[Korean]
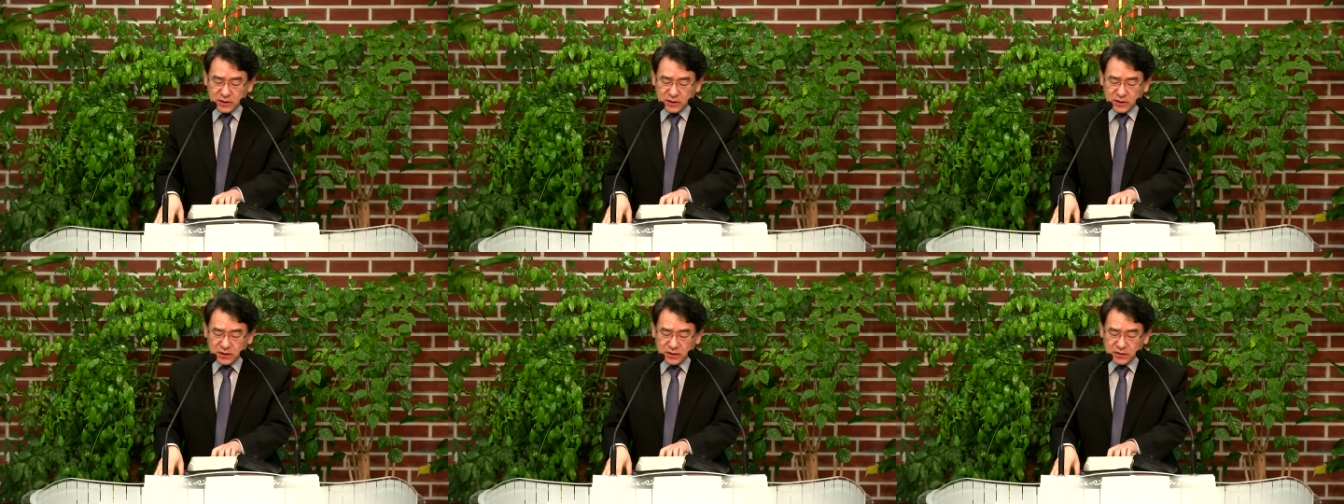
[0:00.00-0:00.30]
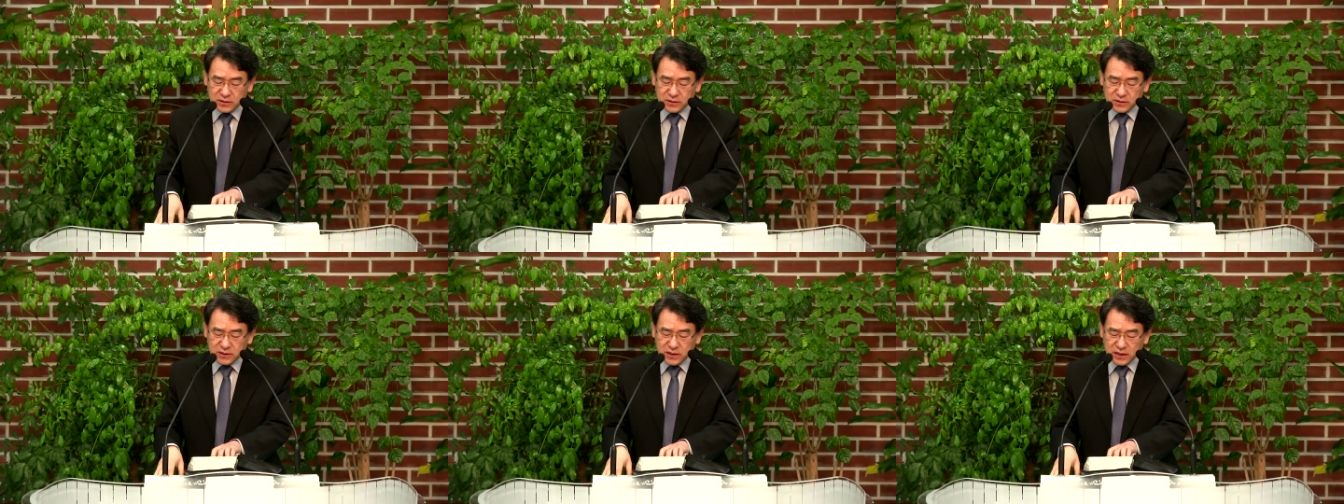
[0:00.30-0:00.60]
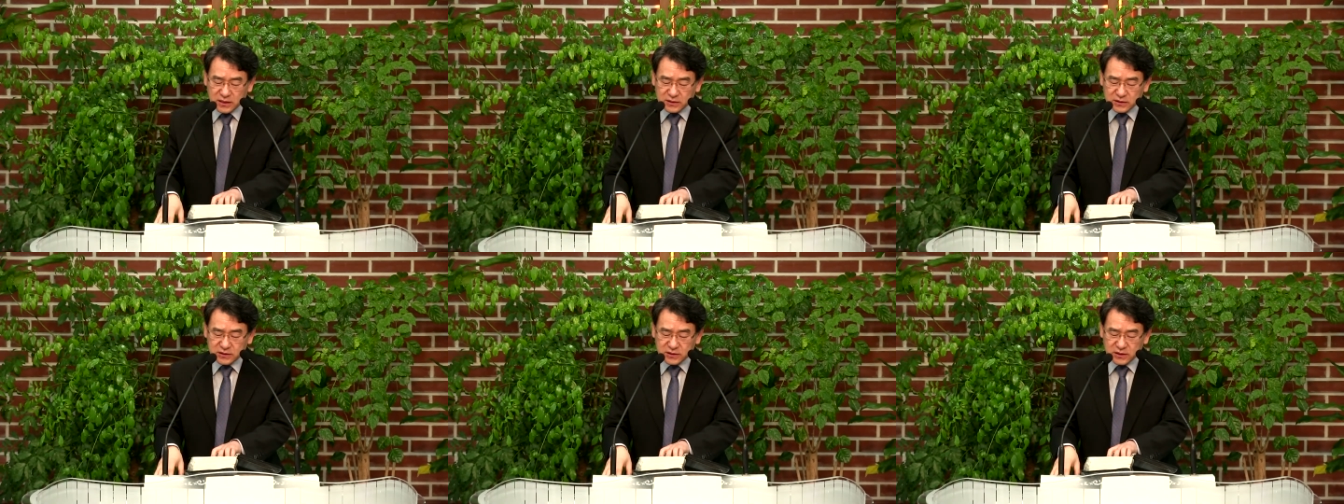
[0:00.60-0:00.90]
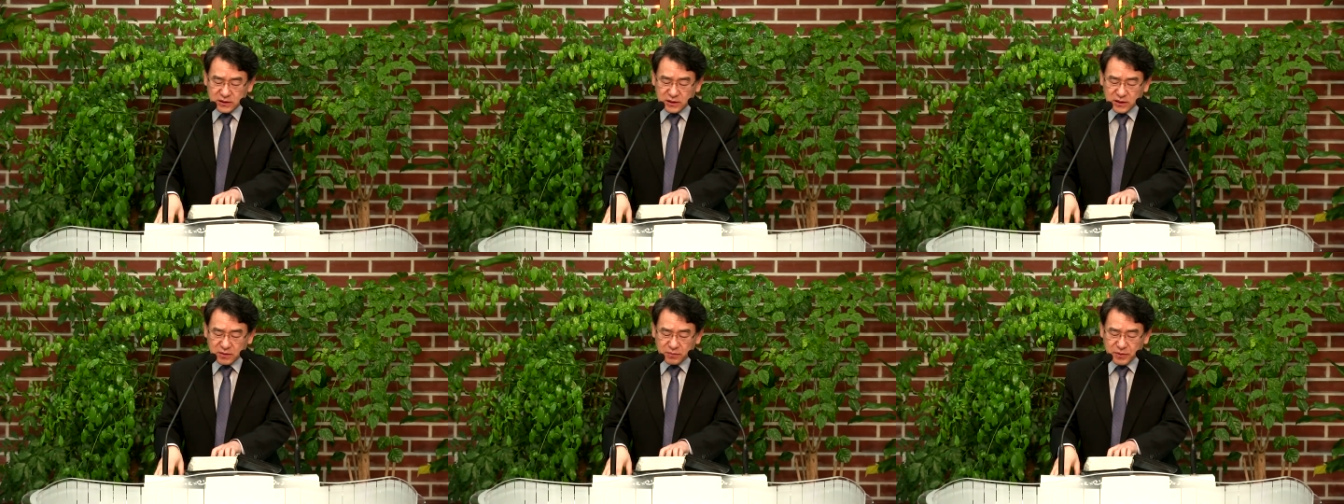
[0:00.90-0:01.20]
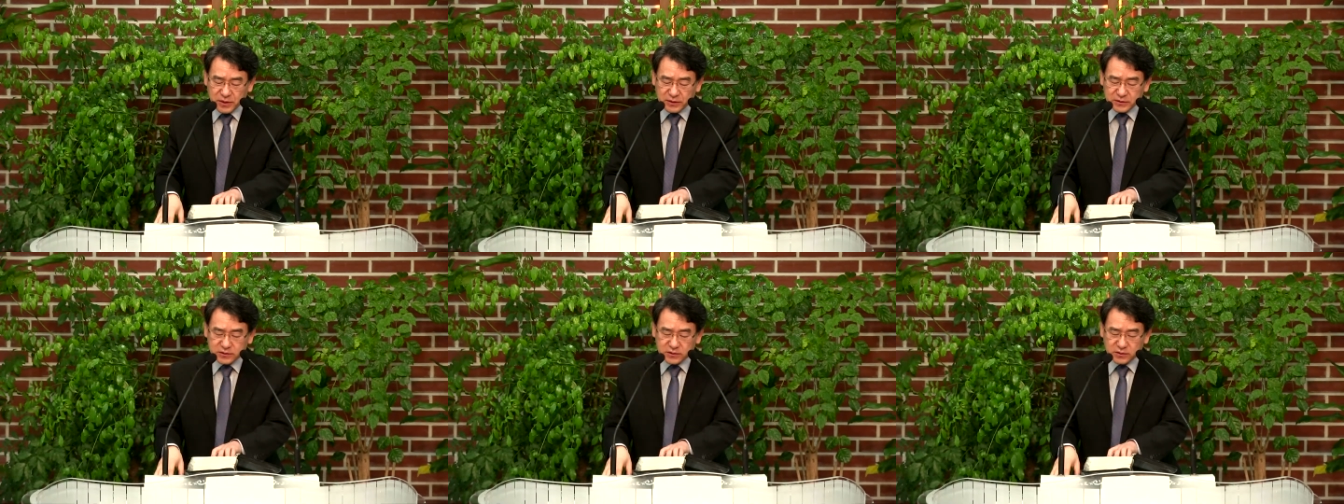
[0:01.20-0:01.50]
이는 당신의
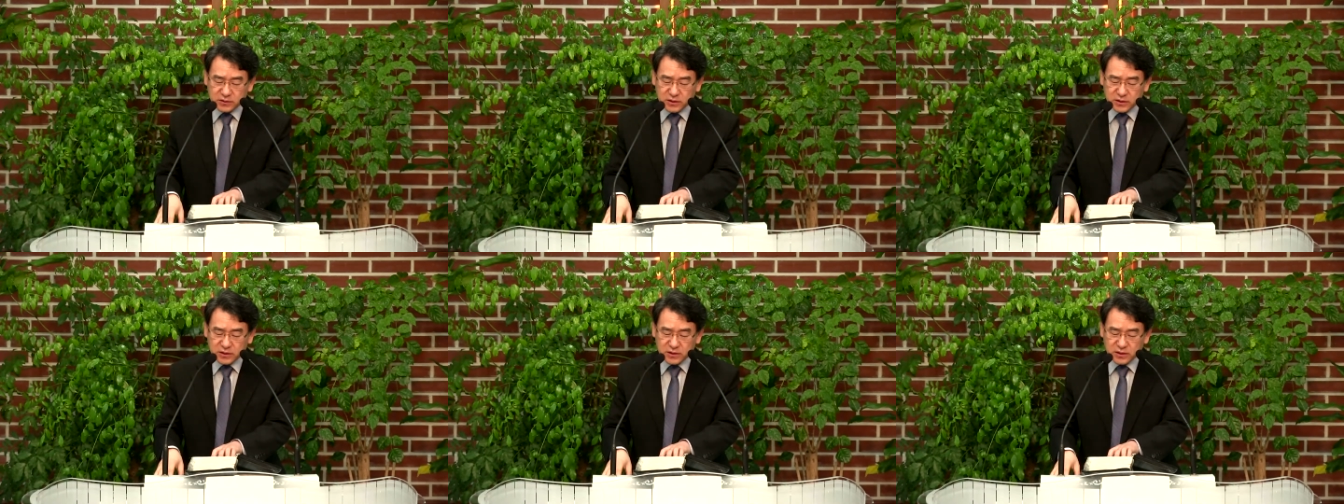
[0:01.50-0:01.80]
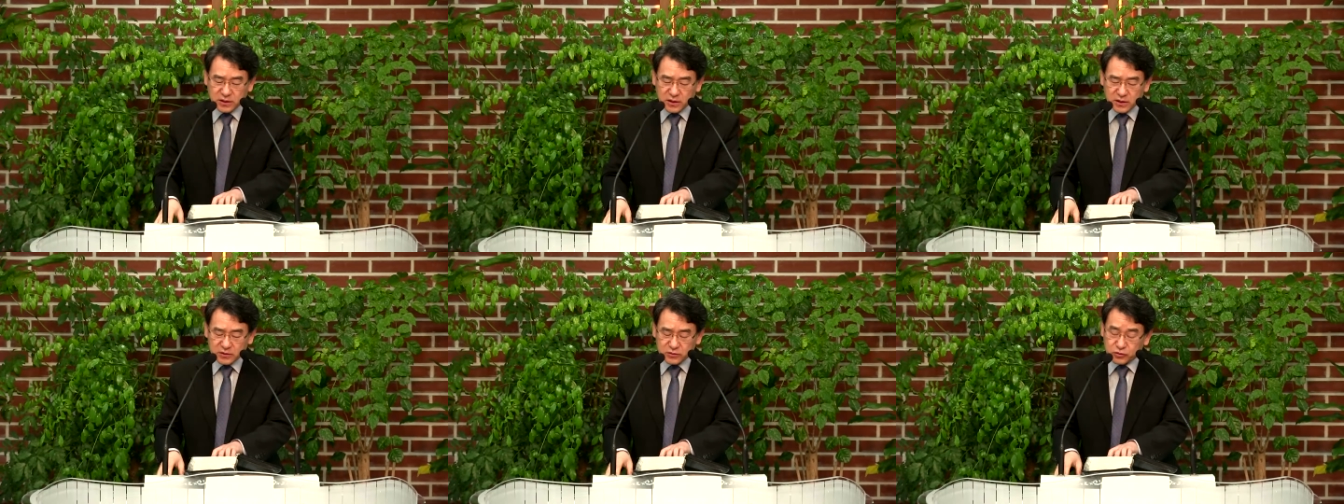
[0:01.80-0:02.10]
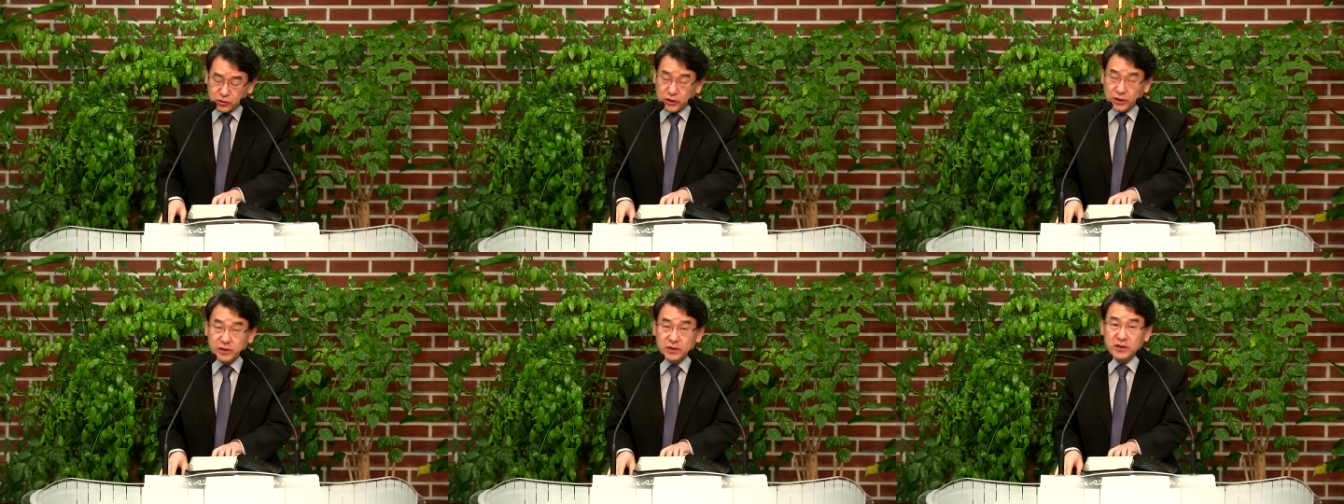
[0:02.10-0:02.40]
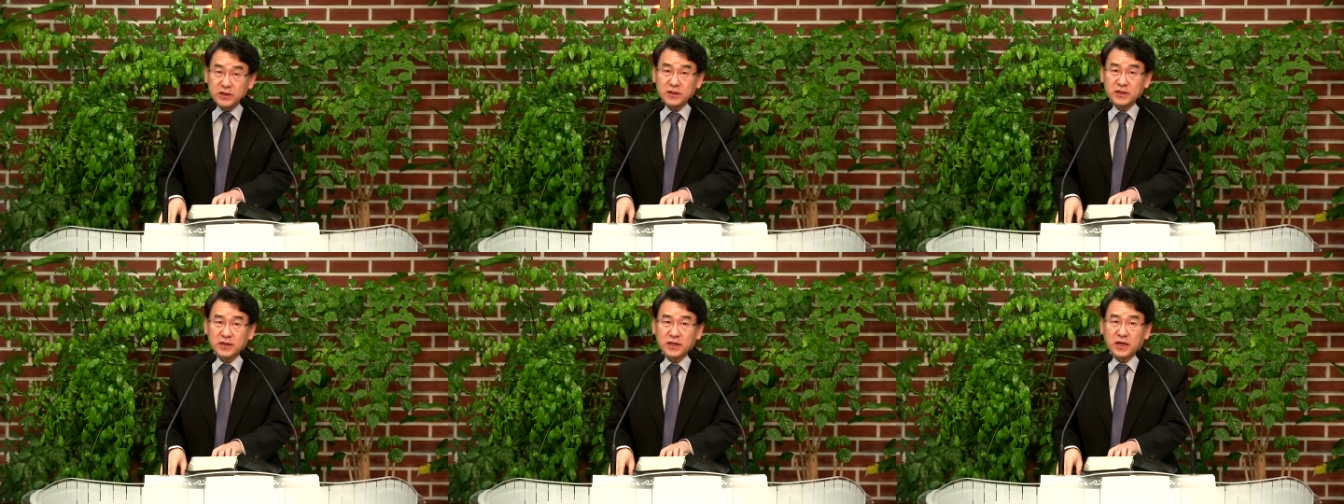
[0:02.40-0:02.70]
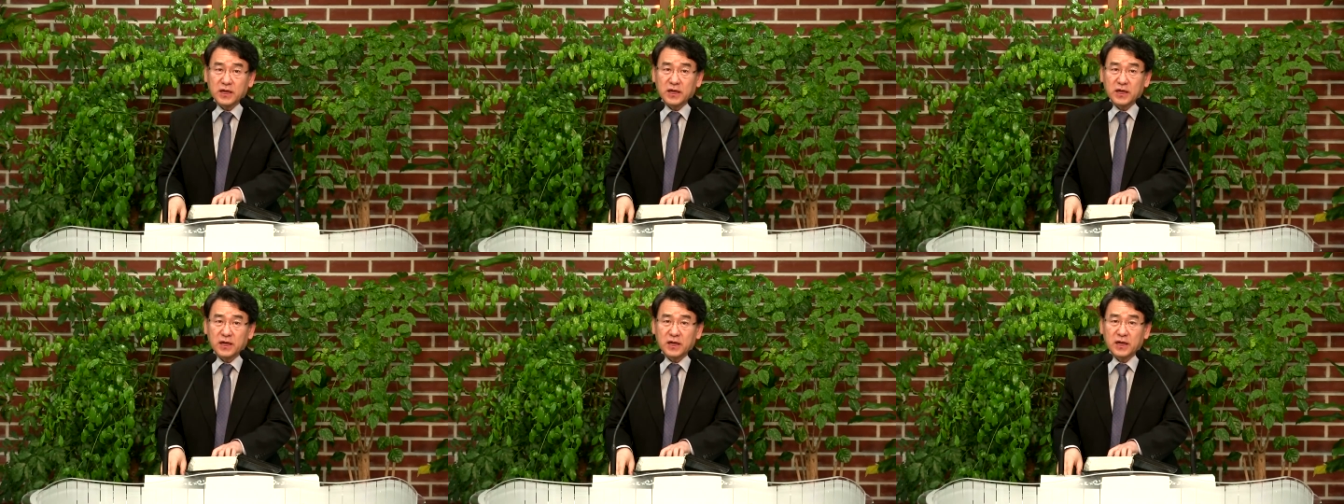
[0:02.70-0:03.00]
백성의
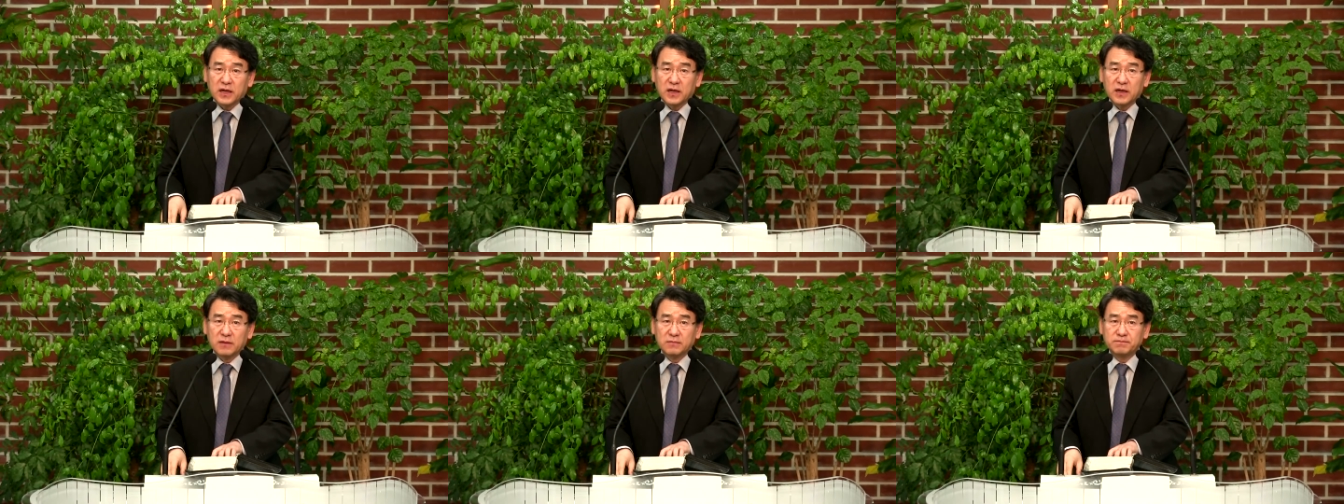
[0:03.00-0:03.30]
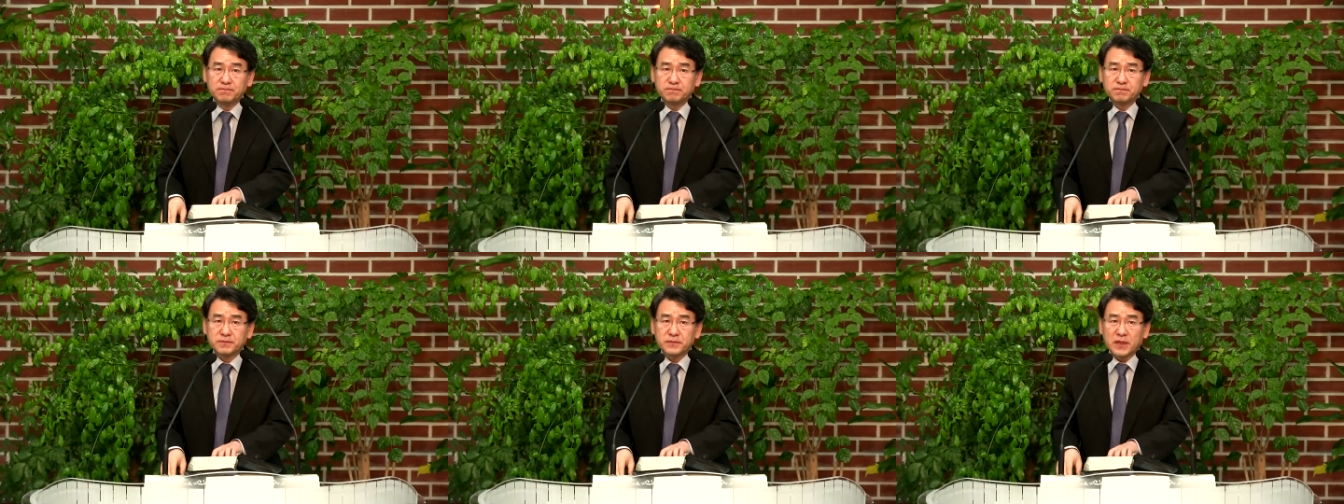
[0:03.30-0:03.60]
죄니이다. 음?